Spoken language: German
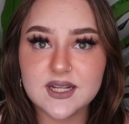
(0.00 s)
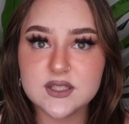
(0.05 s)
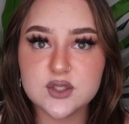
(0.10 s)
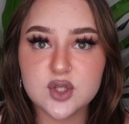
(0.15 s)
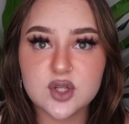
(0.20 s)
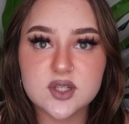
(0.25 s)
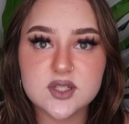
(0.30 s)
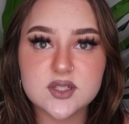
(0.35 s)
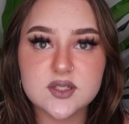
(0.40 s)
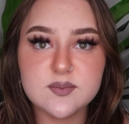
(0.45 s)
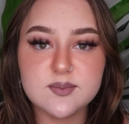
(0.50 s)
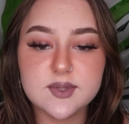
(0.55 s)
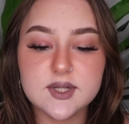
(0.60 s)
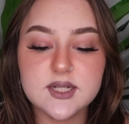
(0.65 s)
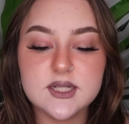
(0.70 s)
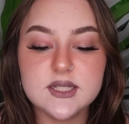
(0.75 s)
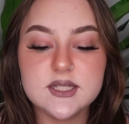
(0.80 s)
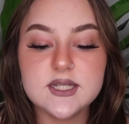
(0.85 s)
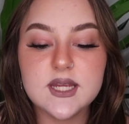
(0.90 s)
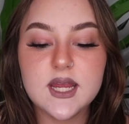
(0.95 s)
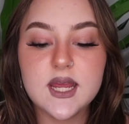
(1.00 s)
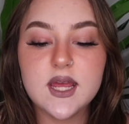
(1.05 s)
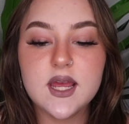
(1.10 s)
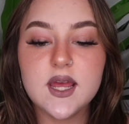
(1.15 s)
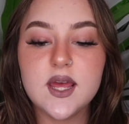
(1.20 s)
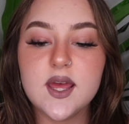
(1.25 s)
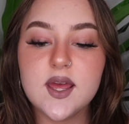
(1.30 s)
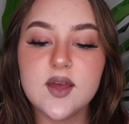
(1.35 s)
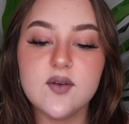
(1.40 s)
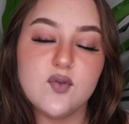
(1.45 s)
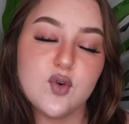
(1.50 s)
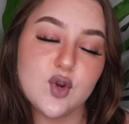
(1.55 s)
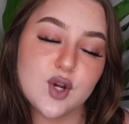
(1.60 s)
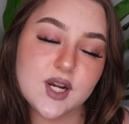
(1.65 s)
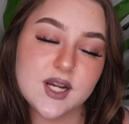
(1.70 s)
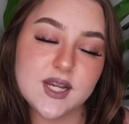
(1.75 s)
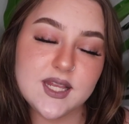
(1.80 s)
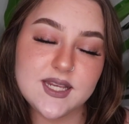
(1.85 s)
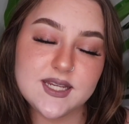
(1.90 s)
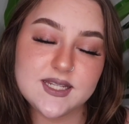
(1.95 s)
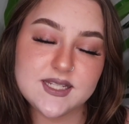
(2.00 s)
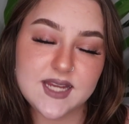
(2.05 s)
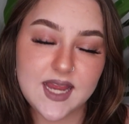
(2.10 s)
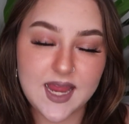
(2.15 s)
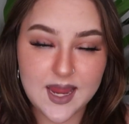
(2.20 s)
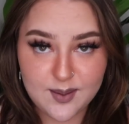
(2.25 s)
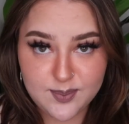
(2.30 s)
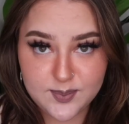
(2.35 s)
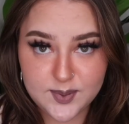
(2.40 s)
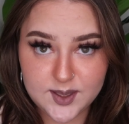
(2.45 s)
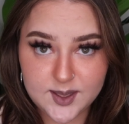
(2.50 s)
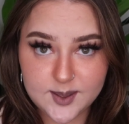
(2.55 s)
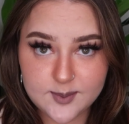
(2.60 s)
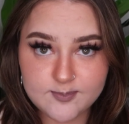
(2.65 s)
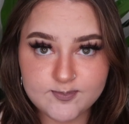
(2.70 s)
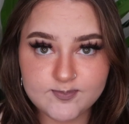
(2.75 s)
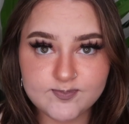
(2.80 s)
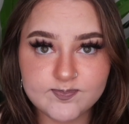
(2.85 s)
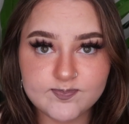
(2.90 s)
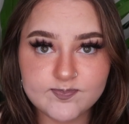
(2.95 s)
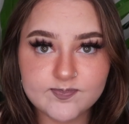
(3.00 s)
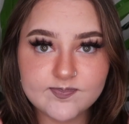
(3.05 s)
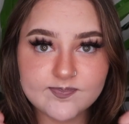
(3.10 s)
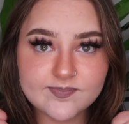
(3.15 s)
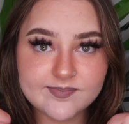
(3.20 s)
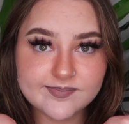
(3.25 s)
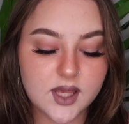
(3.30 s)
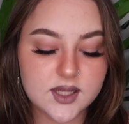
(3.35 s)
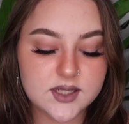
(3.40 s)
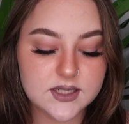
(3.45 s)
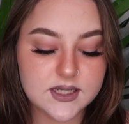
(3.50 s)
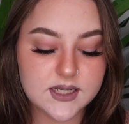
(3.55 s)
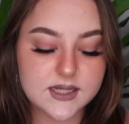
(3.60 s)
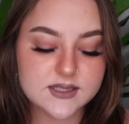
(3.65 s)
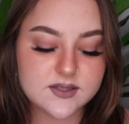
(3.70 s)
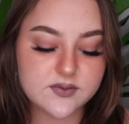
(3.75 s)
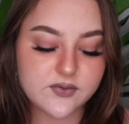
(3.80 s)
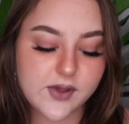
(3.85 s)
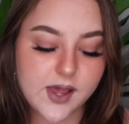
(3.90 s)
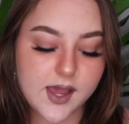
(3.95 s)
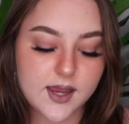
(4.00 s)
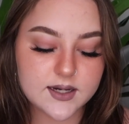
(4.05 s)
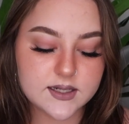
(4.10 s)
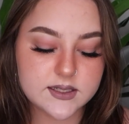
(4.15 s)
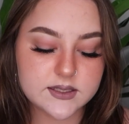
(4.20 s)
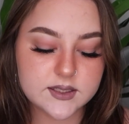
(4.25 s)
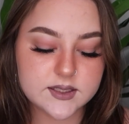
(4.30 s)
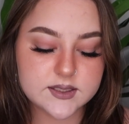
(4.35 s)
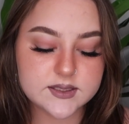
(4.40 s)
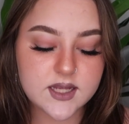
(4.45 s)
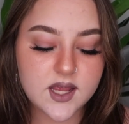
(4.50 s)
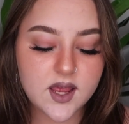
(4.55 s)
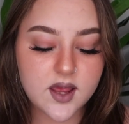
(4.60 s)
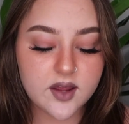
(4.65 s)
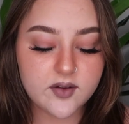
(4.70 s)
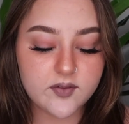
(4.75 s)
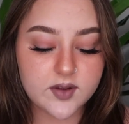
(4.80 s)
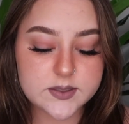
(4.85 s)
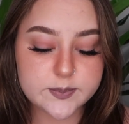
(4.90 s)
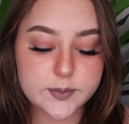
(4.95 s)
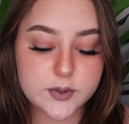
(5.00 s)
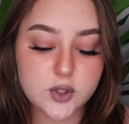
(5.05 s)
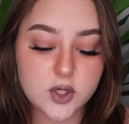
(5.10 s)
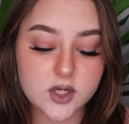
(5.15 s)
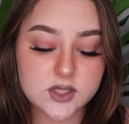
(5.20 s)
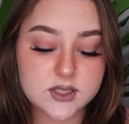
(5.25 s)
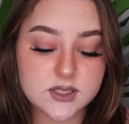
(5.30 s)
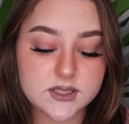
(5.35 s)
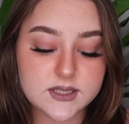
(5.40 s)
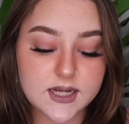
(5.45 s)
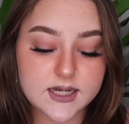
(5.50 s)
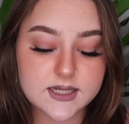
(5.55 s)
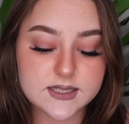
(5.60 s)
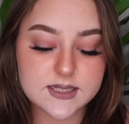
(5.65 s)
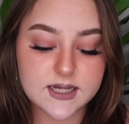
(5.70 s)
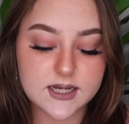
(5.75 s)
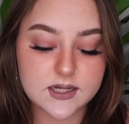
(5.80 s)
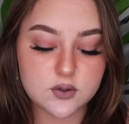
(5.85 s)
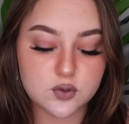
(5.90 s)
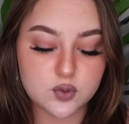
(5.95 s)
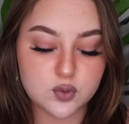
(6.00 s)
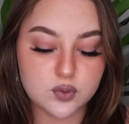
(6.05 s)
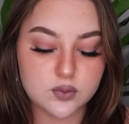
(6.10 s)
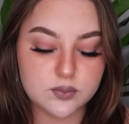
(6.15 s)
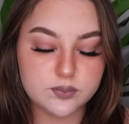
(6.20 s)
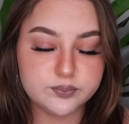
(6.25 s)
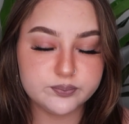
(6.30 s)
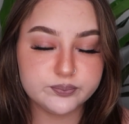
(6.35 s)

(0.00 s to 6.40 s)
Ansonsten bin ich wirklich happy. Die nächste Frage ist, was bedeutet dein Tattoo?